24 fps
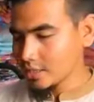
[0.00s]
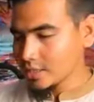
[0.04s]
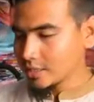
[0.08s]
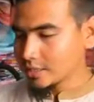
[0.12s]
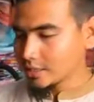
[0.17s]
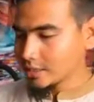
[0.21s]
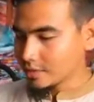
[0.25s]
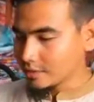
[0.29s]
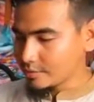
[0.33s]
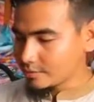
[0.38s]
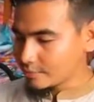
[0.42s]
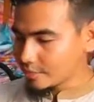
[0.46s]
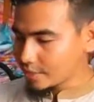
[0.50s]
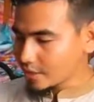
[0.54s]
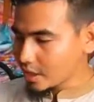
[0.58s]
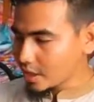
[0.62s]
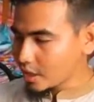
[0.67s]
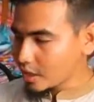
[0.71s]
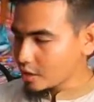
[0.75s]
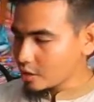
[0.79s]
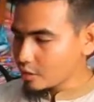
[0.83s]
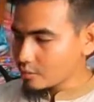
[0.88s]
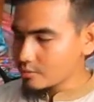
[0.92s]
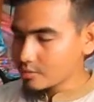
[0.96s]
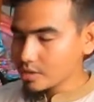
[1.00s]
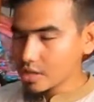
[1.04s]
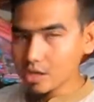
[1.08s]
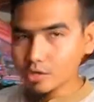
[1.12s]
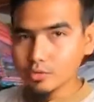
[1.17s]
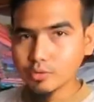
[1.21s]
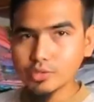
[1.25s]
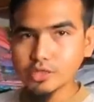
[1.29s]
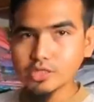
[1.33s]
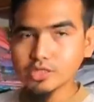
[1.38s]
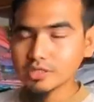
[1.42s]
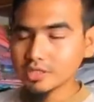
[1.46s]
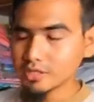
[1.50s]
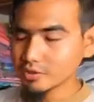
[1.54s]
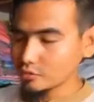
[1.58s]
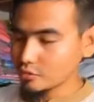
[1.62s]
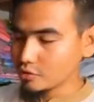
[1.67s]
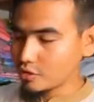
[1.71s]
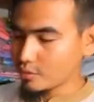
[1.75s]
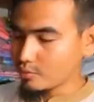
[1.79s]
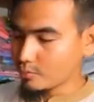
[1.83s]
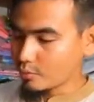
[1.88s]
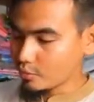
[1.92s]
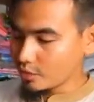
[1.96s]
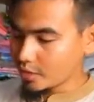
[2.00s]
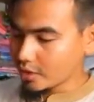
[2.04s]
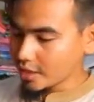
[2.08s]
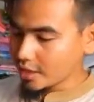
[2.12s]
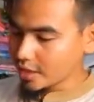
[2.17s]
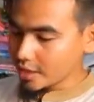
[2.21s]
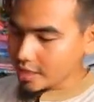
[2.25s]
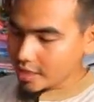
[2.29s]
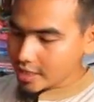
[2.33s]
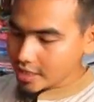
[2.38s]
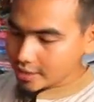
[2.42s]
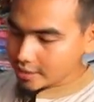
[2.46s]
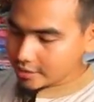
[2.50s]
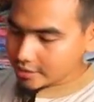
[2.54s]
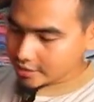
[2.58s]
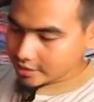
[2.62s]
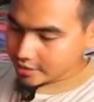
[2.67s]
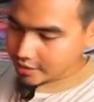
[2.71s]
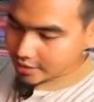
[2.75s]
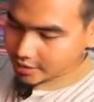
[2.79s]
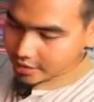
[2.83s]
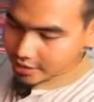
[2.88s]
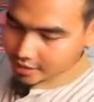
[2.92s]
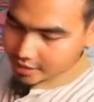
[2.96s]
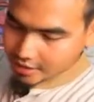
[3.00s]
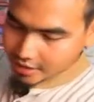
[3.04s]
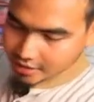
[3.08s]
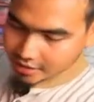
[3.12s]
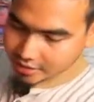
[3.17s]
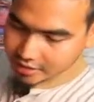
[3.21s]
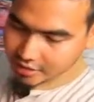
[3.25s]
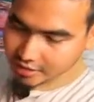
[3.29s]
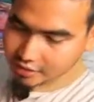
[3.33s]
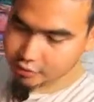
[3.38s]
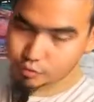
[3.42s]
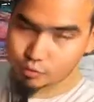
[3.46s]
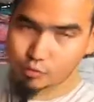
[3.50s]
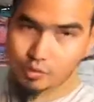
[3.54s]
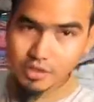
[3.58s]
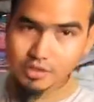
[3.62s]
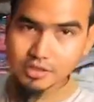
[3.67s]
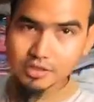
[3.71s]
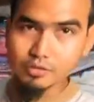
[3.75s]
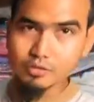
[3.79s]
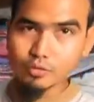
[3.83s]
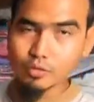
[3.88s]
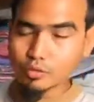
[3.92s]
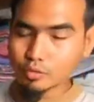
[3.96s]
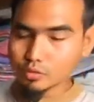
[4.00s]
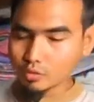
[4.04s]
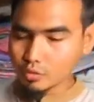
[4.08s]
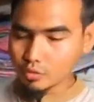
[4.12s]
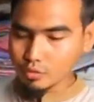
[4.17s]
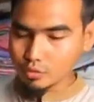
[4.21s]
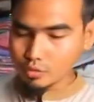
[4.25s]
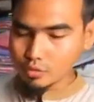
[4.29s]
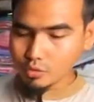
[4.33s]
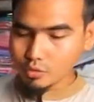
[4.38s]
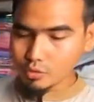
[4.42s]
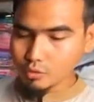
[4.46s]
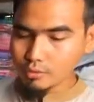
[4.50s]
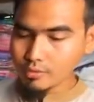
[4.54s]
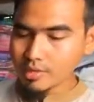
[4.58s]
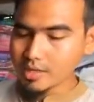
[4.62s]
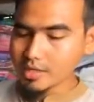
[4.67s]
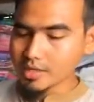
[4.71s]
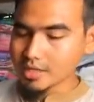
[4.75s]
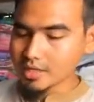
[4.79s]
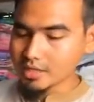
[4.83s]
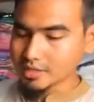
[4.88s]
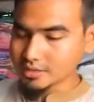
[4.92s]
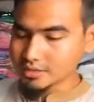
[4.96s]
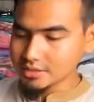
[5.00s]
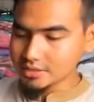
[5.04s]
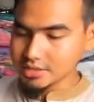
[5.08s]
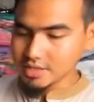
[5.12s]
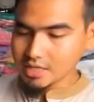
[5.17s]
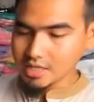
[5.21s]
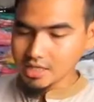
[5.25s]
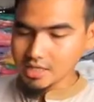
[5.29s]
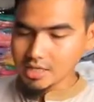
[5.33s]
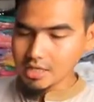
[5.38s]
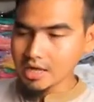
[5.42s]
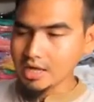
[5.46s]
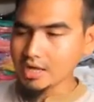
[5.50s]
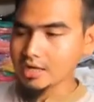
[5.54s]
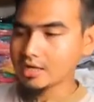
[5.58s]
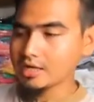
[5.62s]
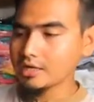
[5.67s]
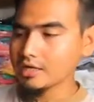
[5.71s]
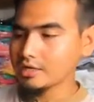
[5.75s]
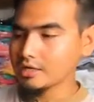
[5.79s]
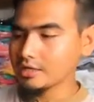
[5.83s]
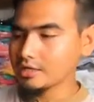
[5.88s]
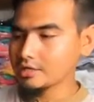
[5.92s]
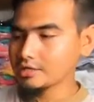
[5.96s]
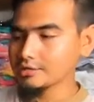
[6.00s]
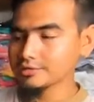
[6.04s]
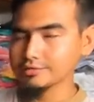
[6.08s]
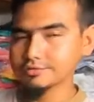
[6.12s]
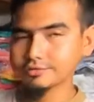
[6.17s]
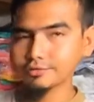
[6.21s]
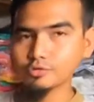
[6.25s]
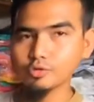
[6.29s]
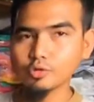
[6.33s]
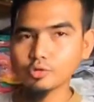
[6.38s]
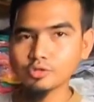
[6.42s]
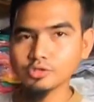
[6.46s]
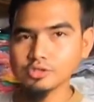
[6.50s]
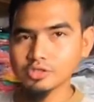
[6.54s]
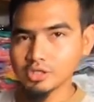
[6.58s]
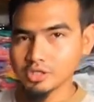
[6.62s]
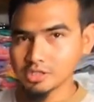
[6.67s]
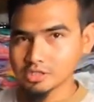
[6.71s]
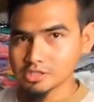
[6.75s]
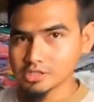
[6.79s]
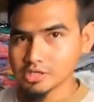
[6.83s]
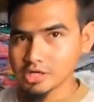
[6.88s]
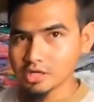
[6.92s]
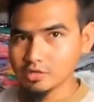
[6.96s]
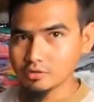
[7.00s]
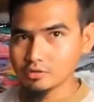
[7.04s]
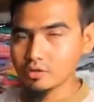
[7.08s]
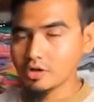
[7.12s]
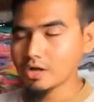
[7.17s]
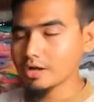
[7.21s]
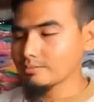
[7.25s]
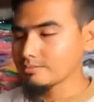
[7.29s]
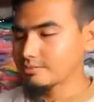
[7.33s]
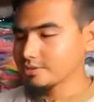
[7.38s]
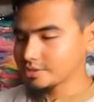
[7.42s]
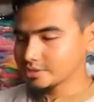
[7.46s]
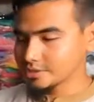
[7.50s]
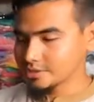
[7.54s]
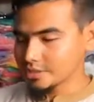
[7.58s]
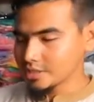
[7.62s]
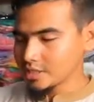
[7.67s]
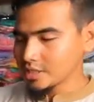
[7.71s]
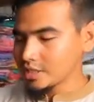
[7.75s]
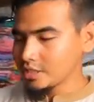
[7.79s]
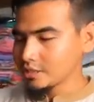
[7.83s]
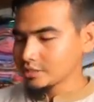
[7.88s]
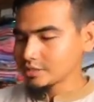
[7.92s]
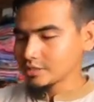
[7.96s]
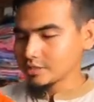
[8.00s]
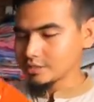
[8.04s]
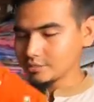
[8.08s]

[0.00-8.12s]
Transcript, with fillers: Tapi kalau melalui kita juga boleh. Ini karena kita jual di toko, barangnya eh, stoknya terlalu habis. Jadi